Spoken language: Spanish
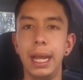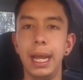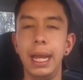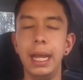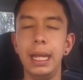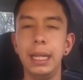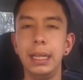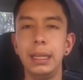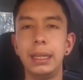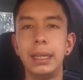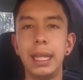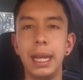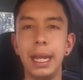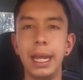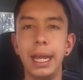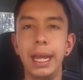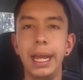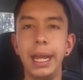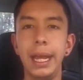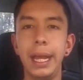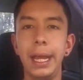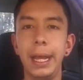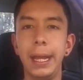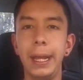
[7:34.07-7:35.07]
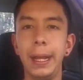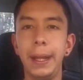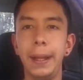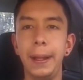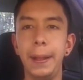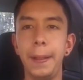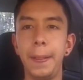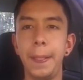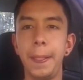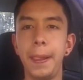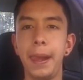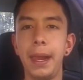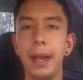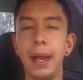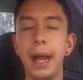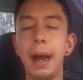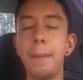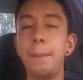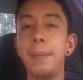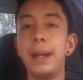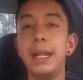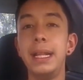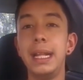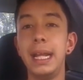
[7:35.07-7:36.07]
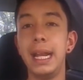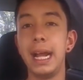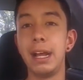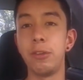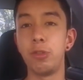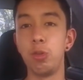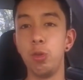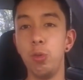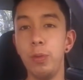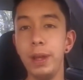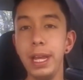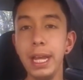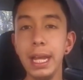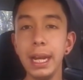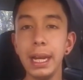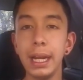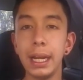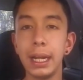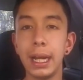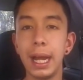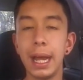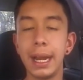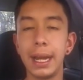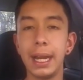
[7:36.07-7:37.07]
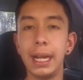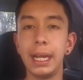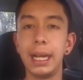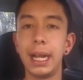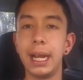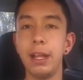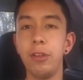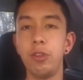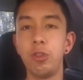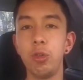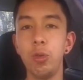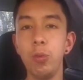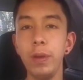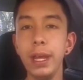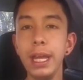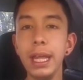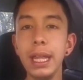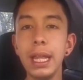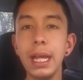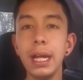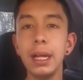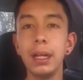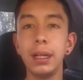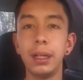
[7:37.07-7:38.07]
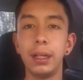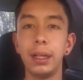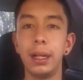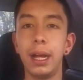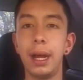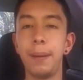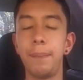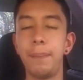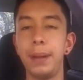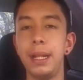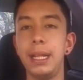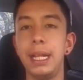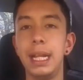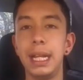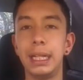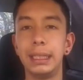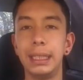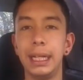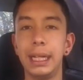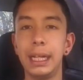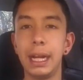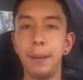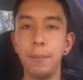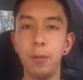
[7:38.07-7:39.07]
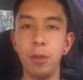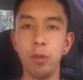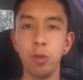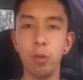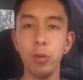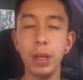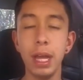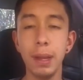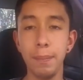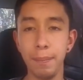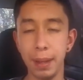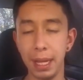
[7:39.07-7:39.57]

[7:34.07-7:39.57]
entre aprender a subir, arrancar en su vida, aprender a hacer cambio en su vida.